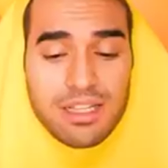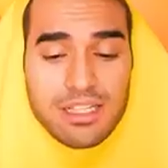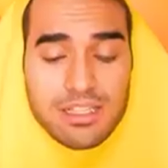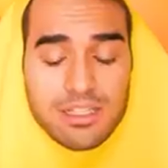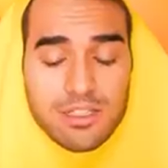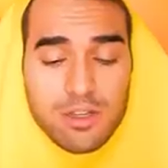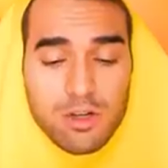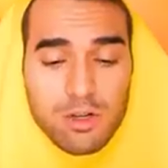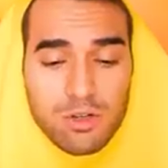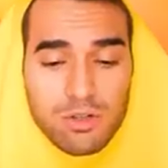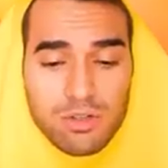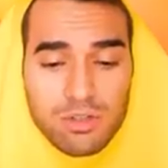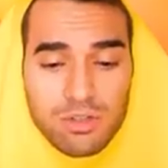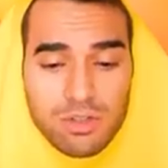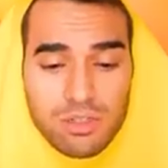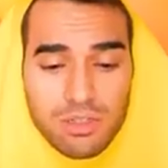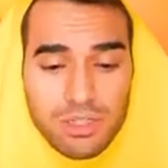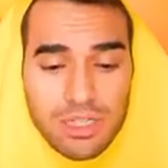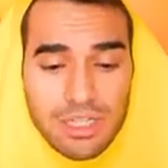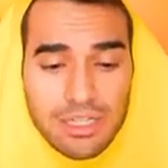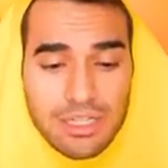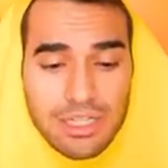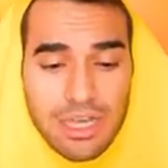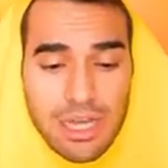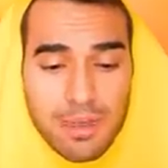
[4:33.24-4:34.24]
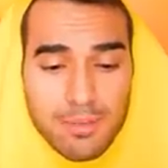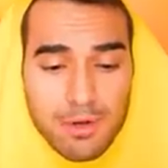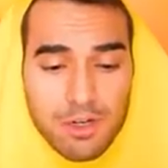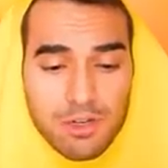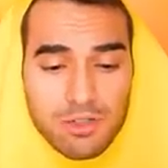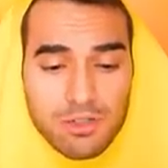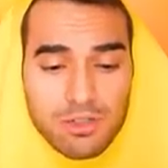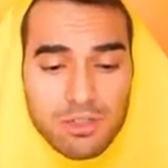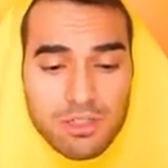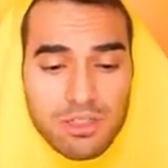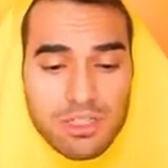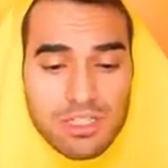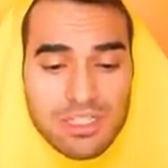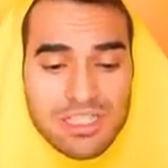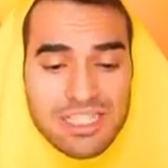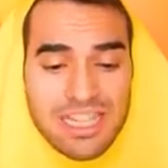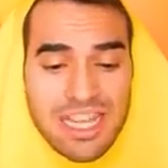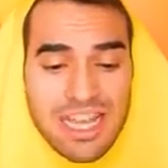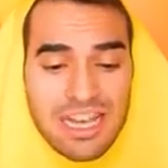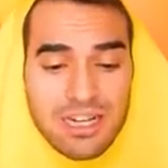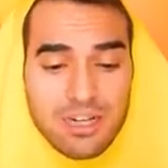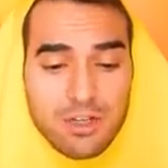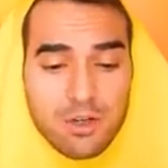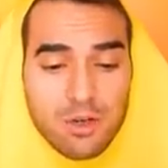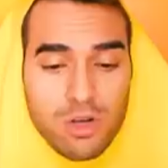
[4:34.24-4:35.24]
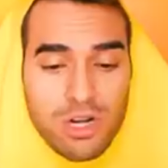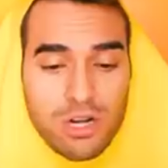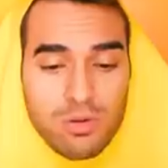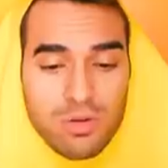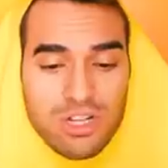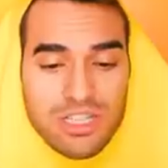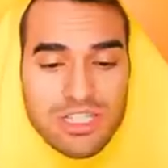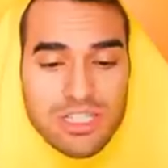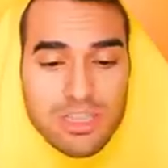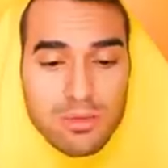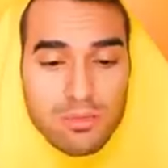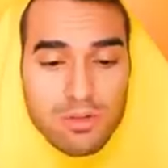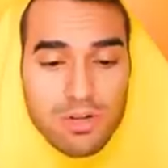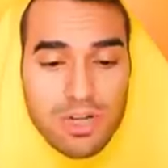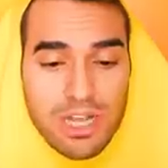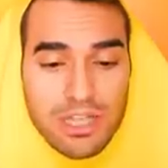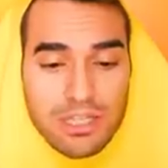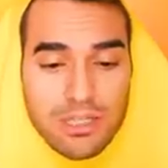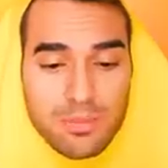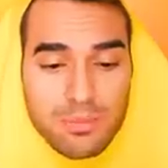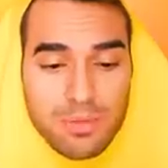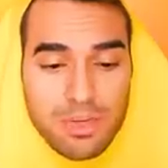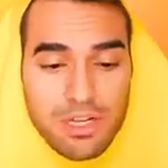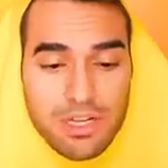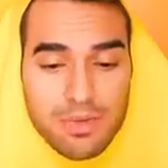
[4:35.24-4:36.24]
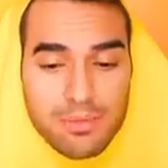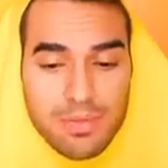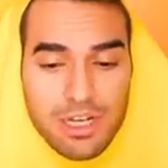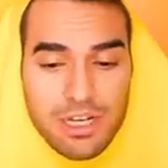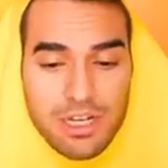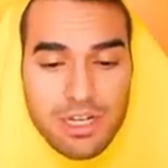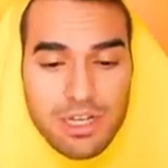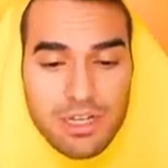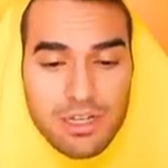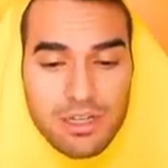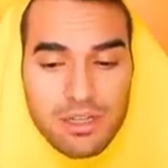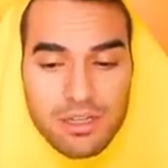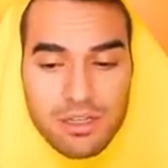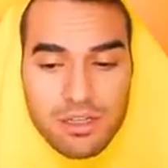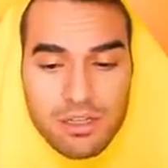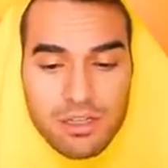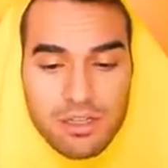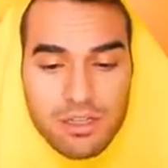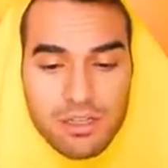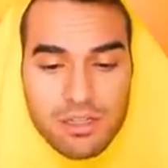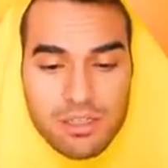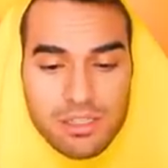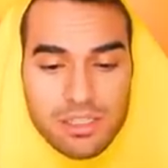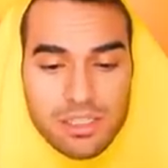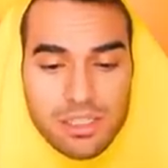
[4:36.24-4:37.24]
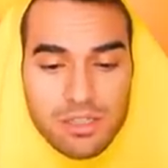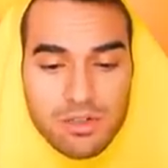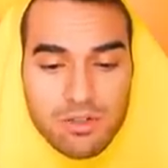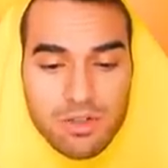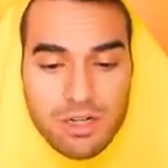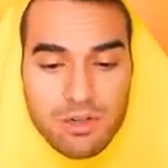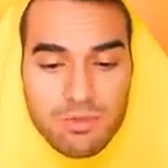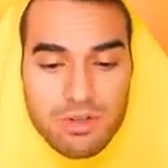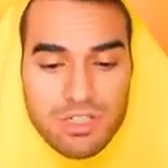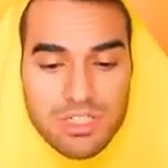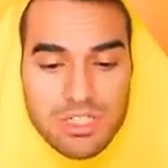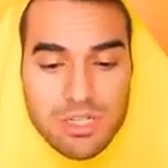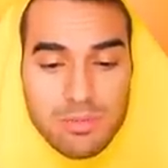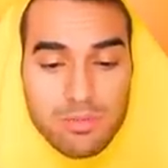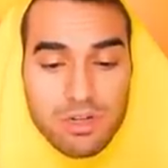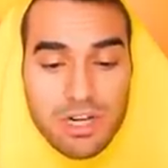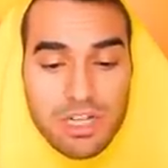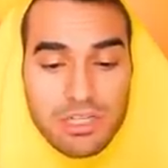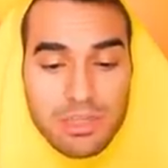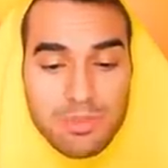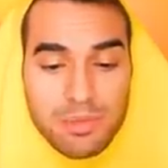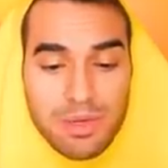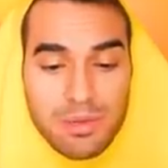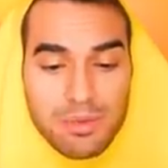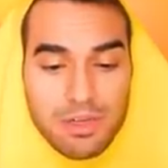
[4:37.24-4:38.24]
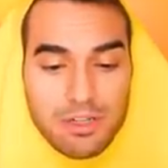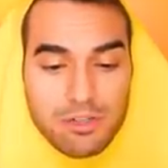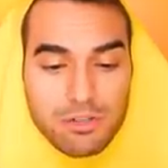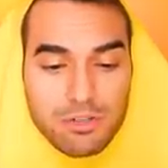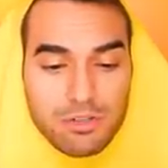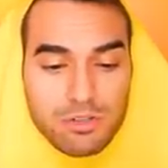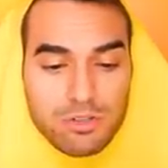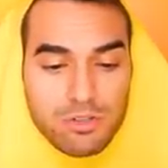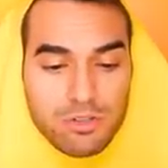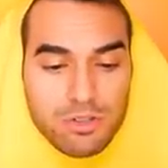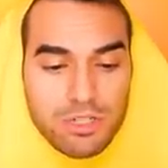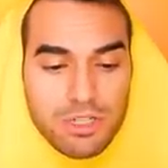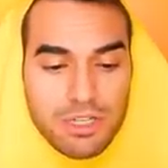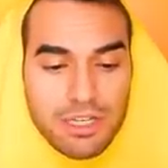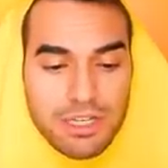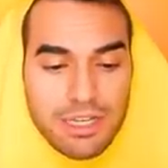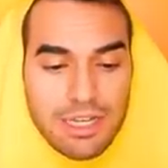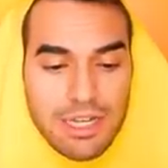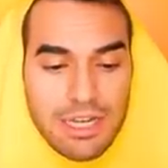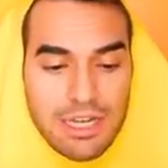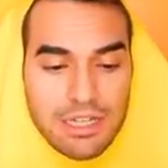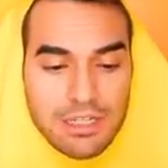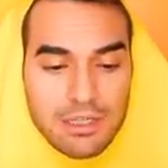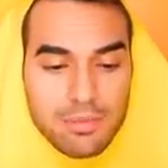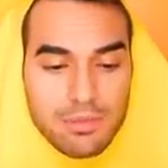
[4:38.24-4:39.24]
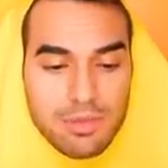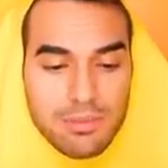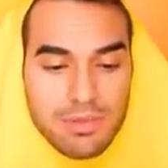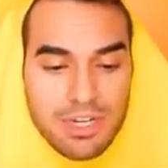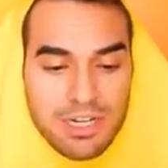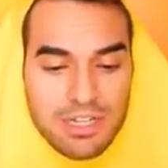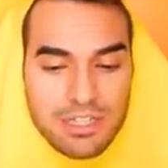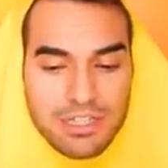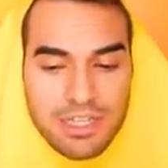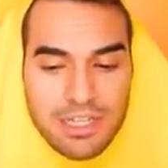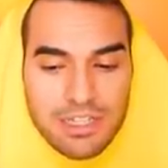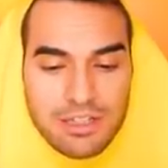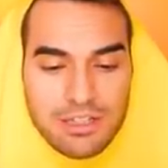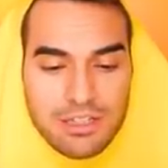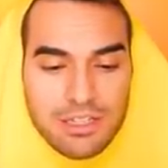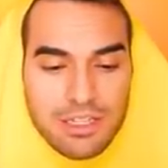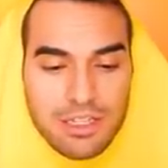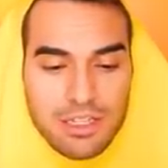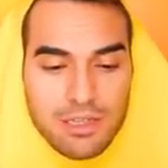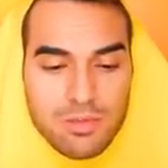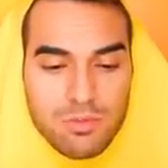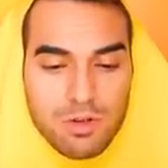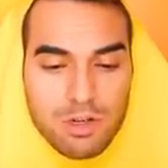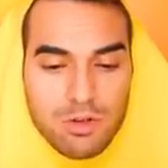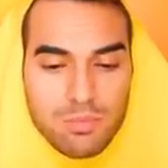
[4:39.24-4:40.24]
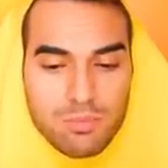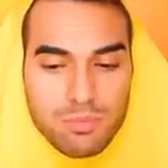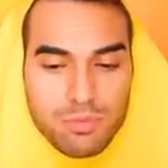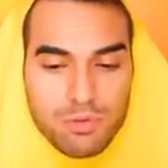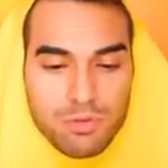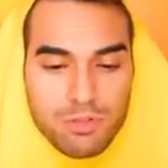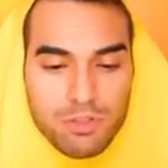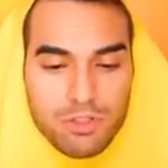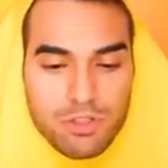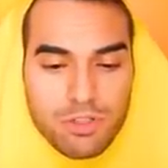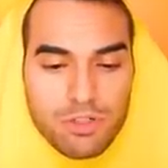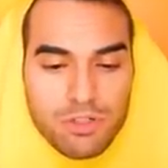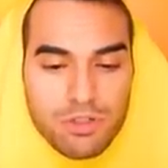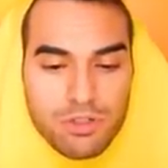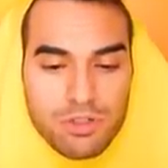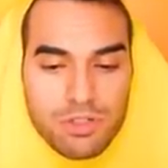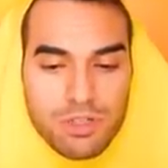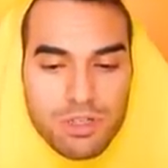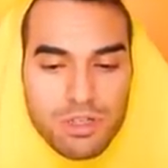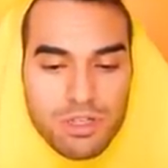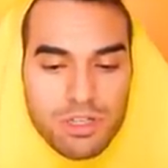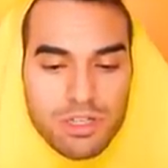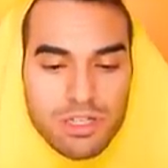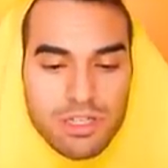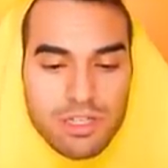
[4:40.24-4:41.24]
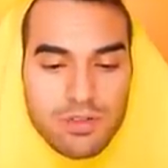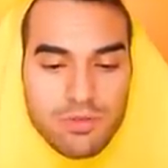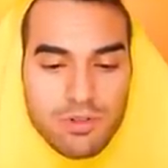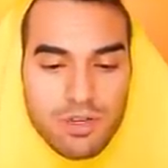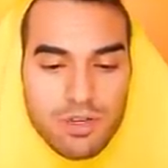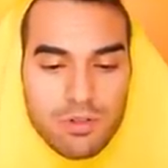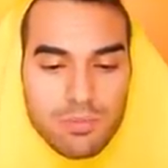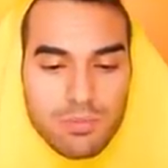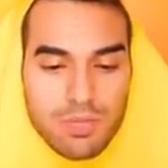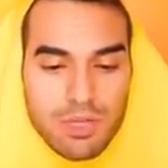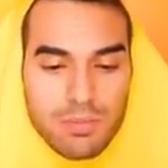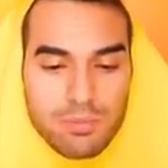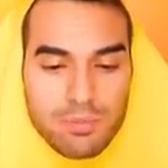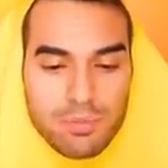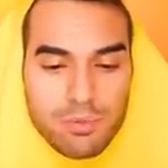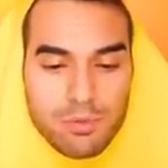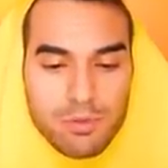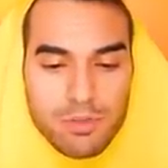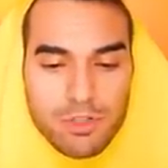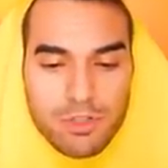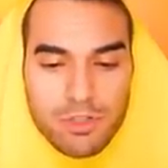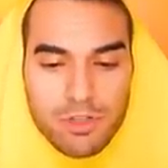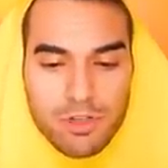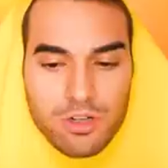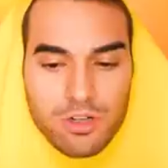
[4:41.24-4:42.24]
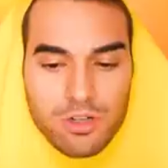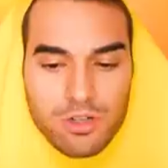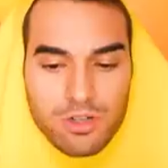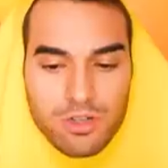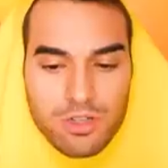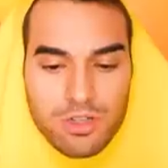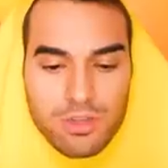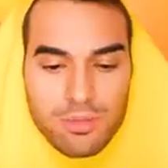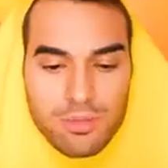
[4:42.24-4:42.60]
Let's go. Andiamo. C'è ancora quel samurai di prima, eh. C'è ancora quel samurai di prima, non toccatemi, maledetti. E chi vuole un pugno? Chi vuole un bel pugno?